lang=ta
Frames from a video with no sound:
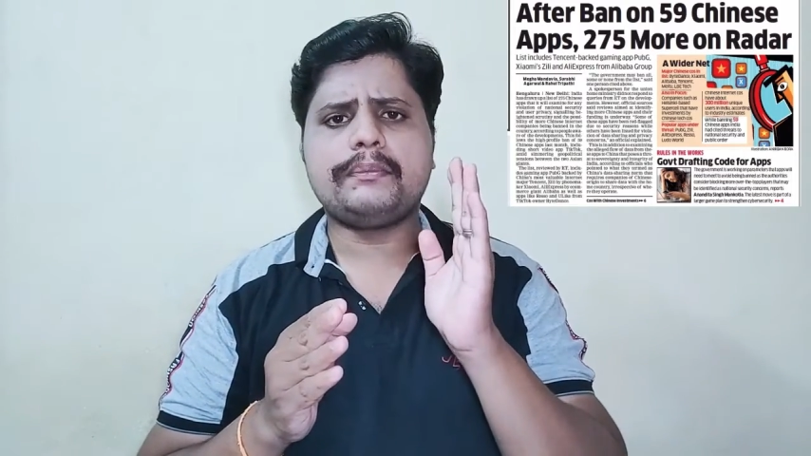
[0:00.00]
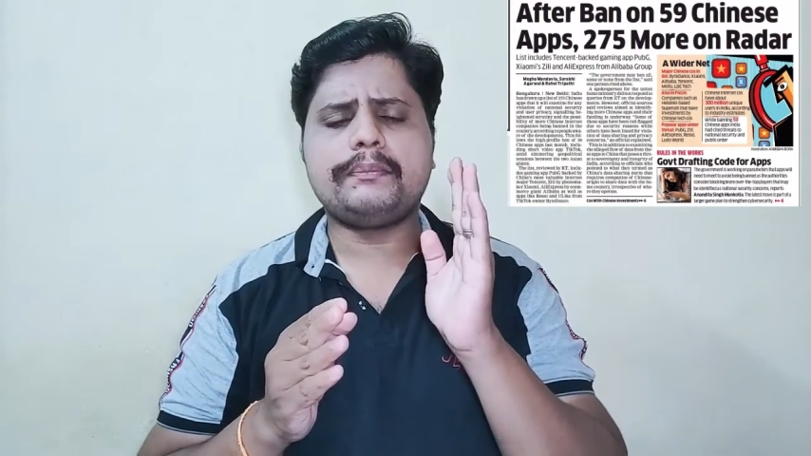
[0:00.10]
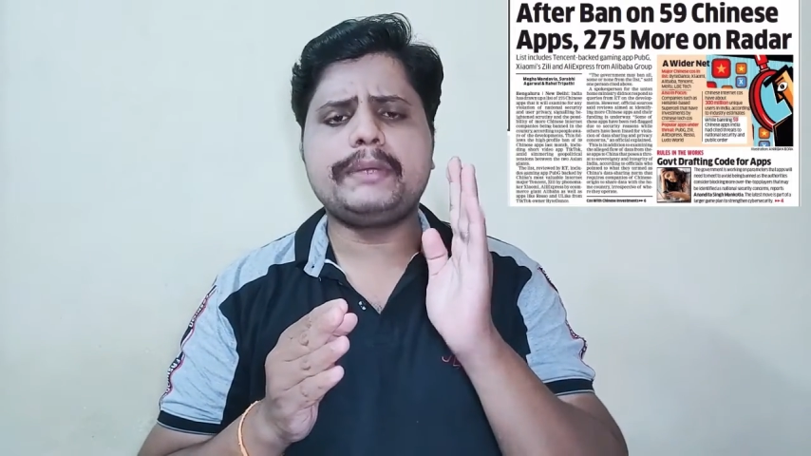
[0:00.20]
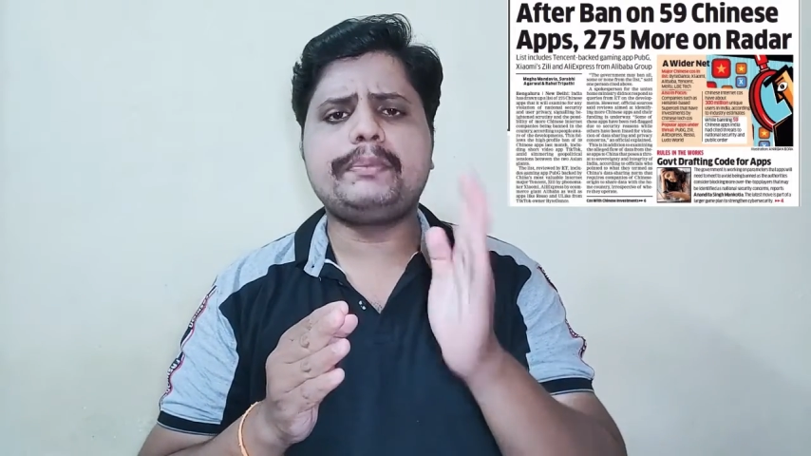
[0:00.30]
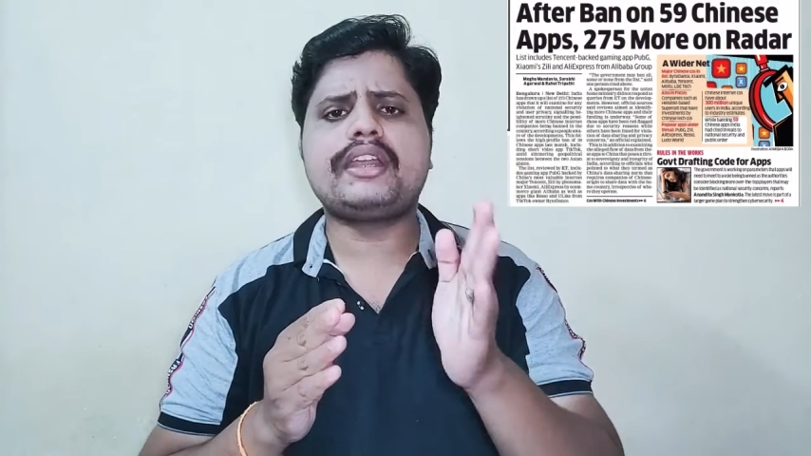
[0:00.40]

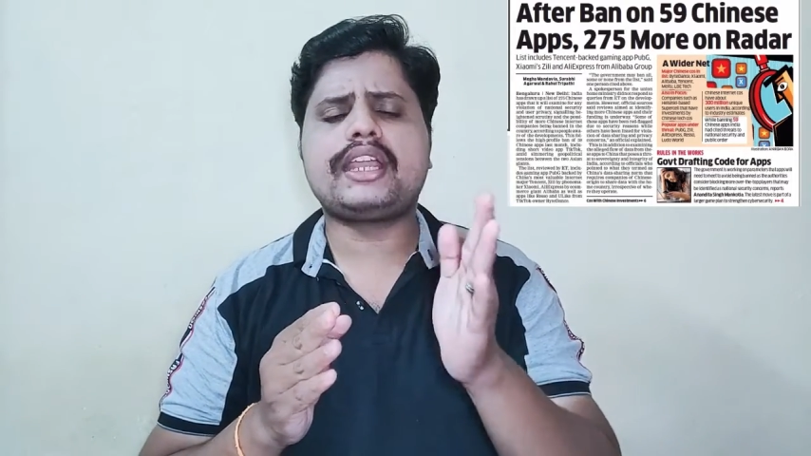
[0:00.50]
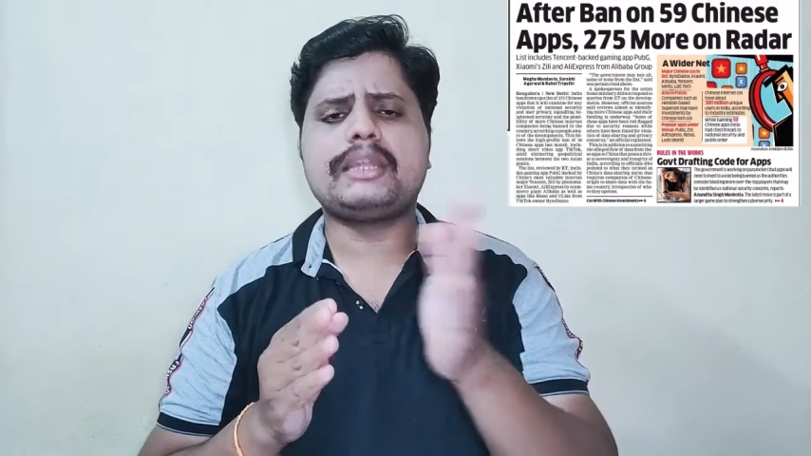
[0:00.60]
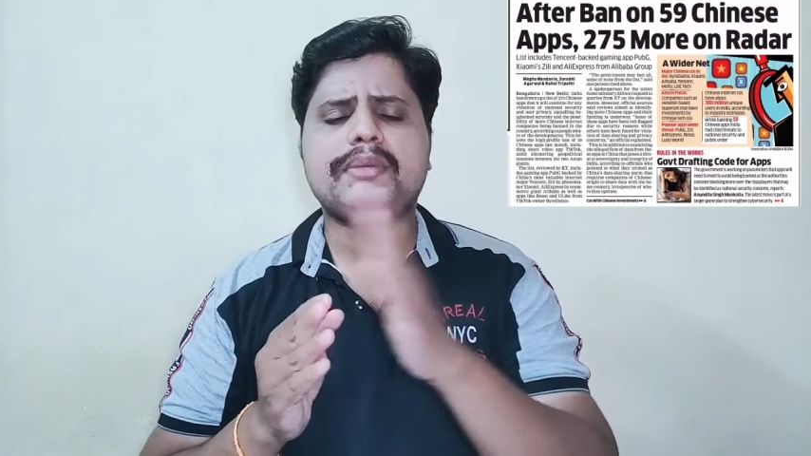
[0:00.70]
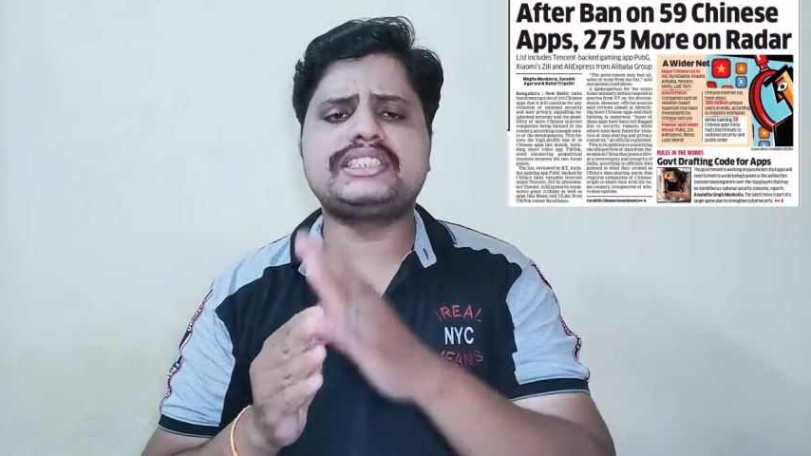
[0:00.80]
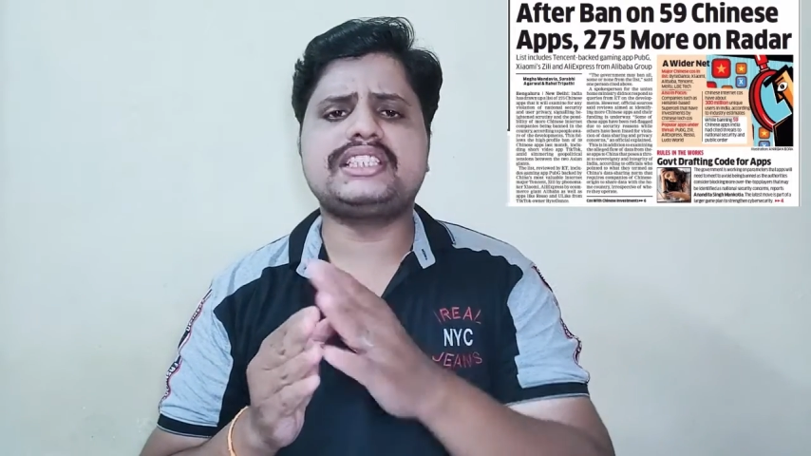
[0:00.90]

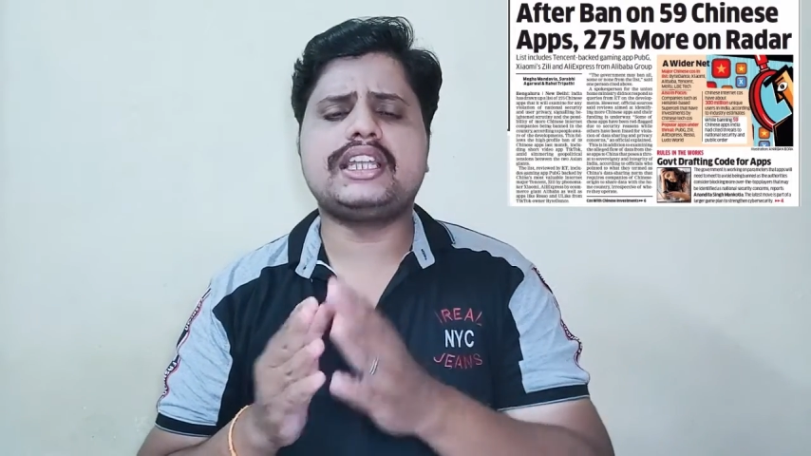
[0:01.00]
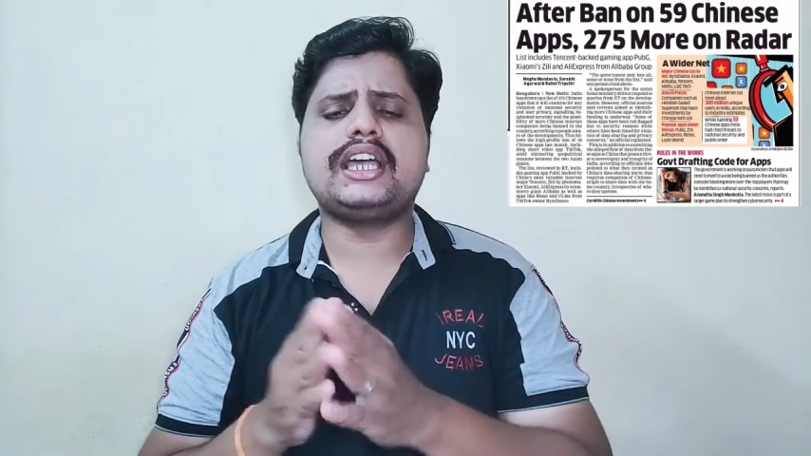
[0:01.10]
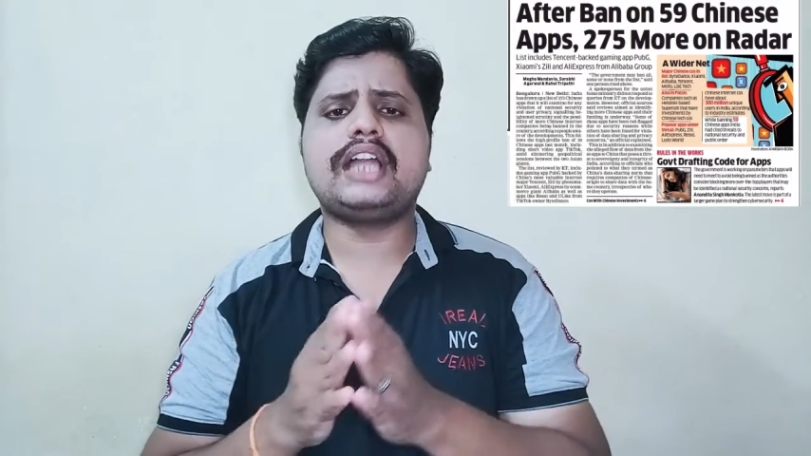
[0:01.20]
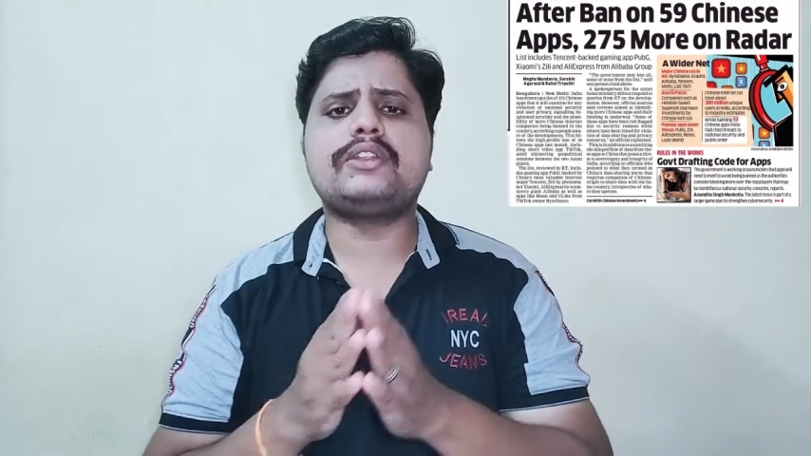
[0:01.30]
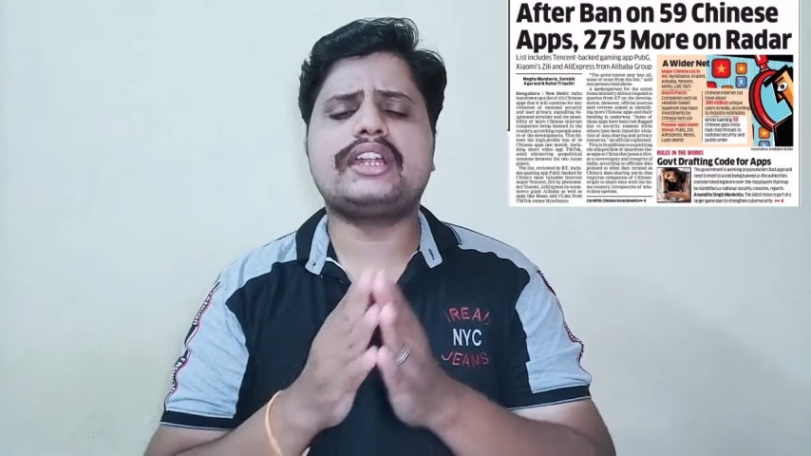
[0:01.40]
பின்பற்றாத பட்சத்தில்
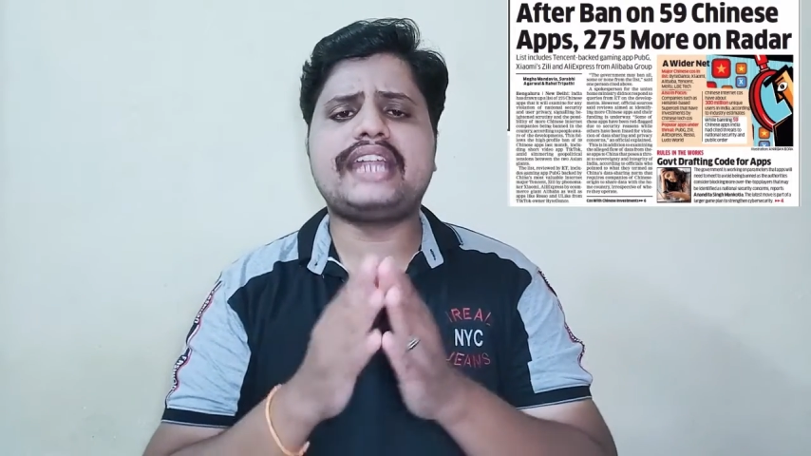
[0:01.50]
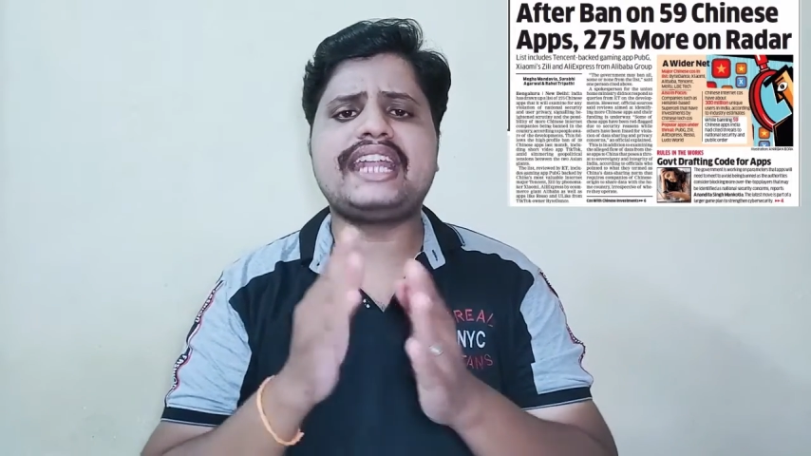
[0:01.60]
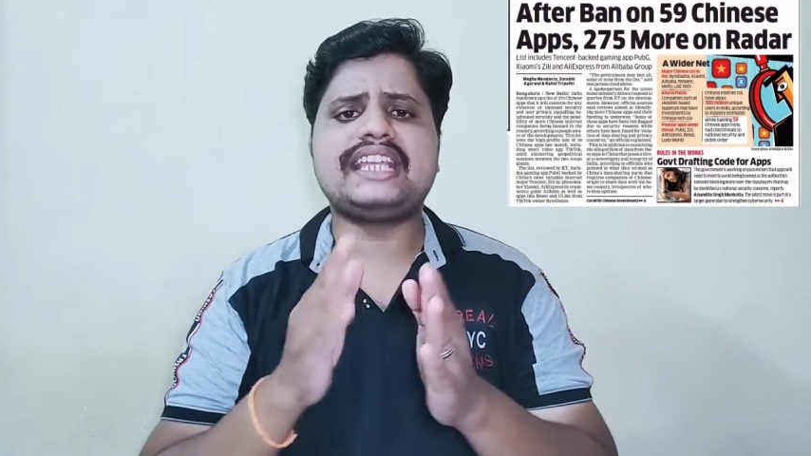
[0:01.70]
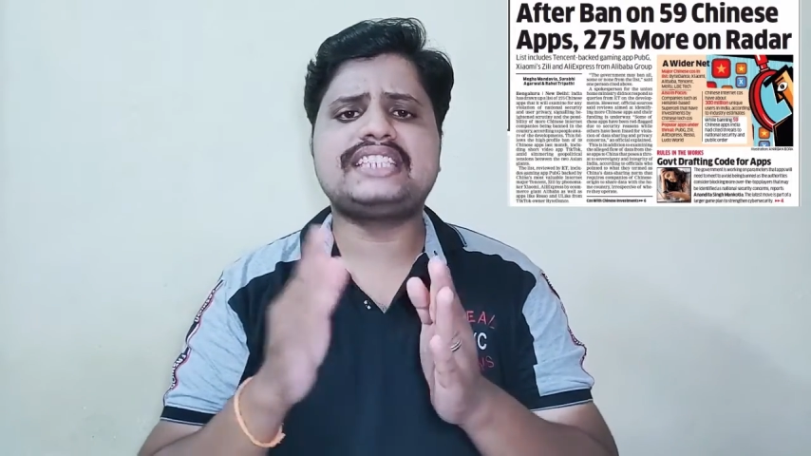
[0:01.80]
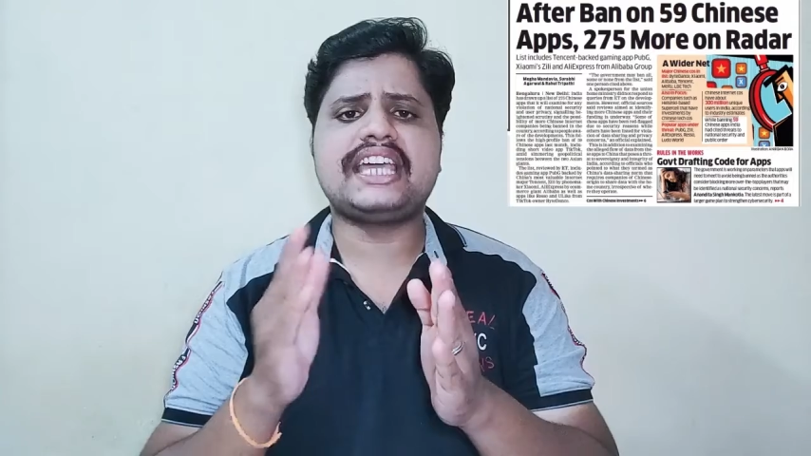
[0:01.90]
அதோட
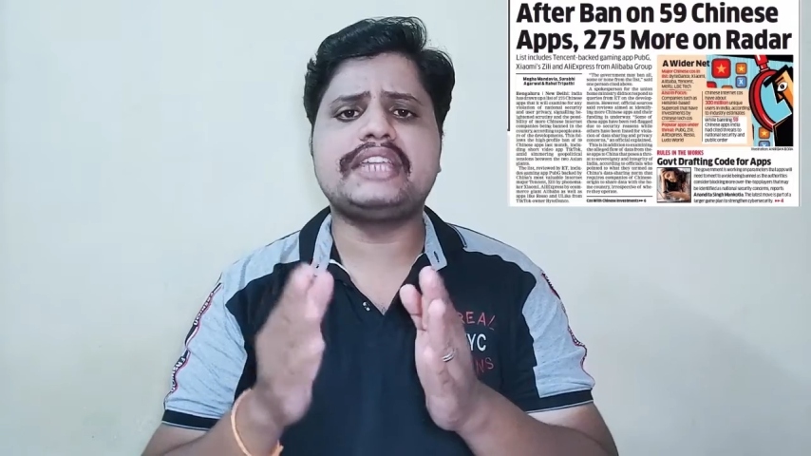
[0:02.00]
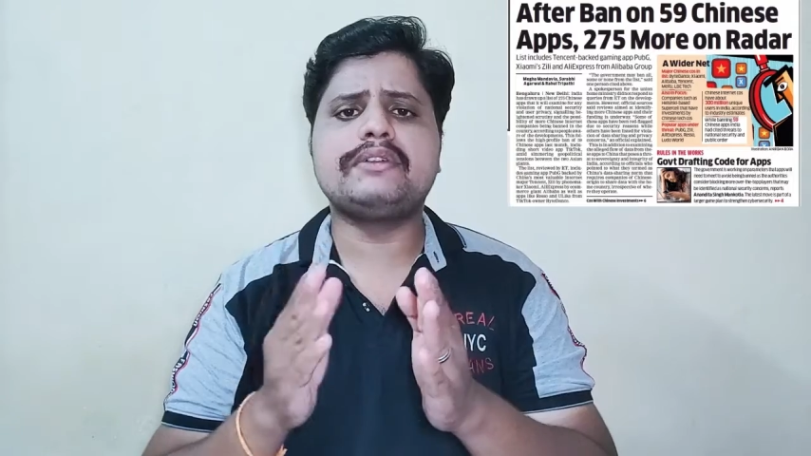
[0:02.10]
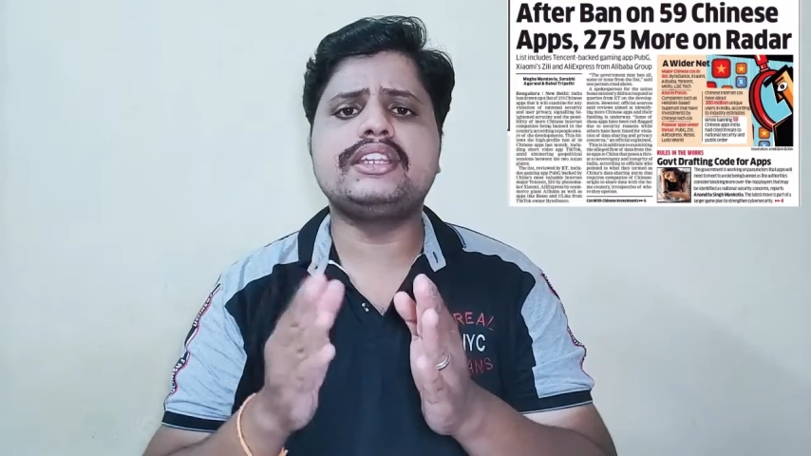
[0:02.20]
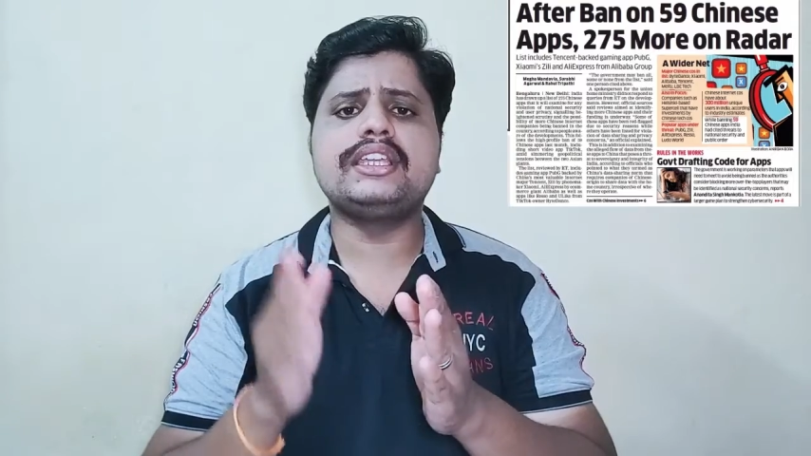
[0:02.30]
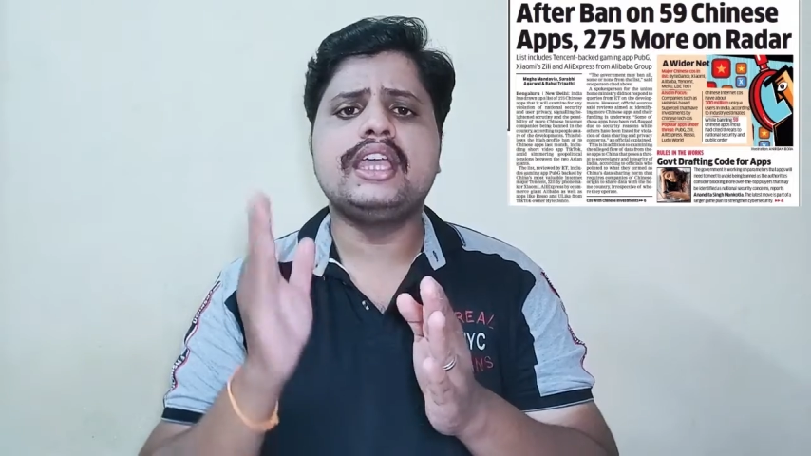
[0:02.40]
டேட்டா ஷேரிங்
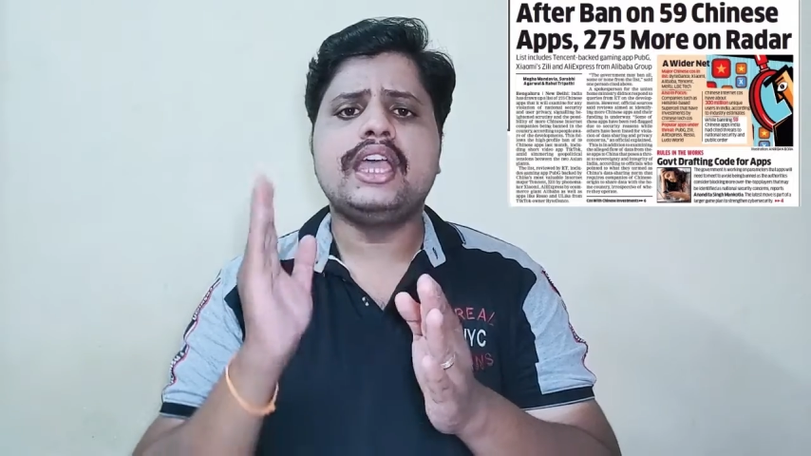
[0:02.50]
வந்து